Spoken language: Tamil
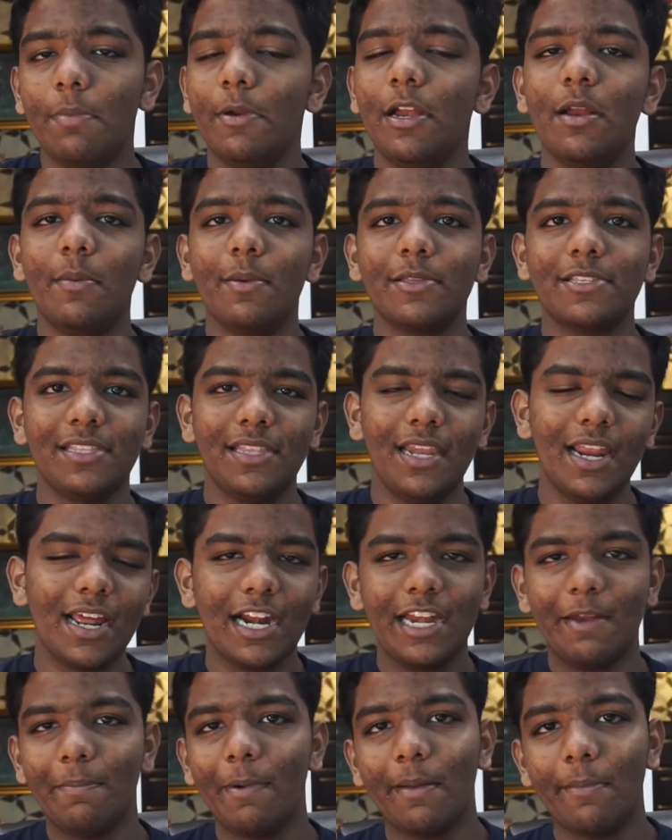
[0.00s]
அப்படின்ற பட்சத்தில்
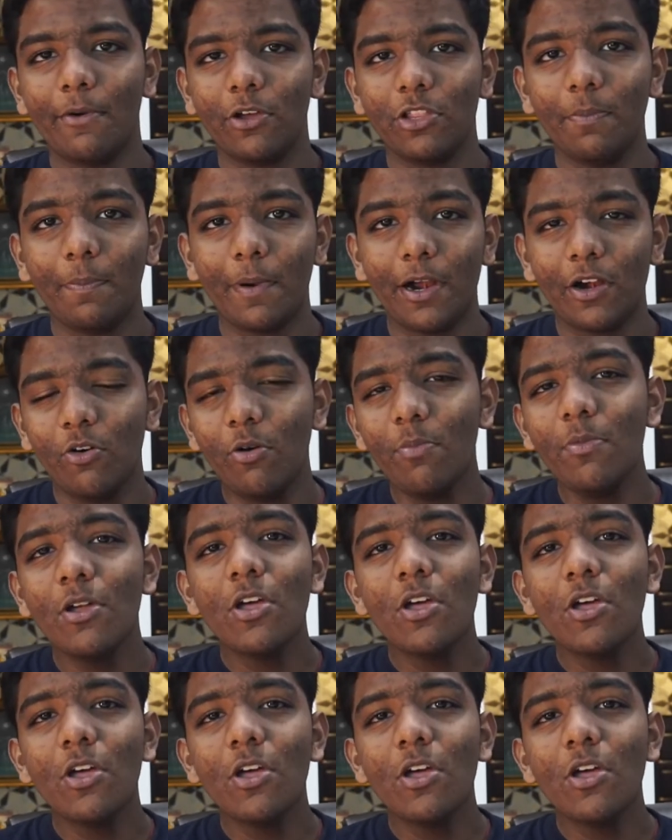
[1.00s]
கண்டிப்பாக நம்ம வந்து பண்ணுவோம்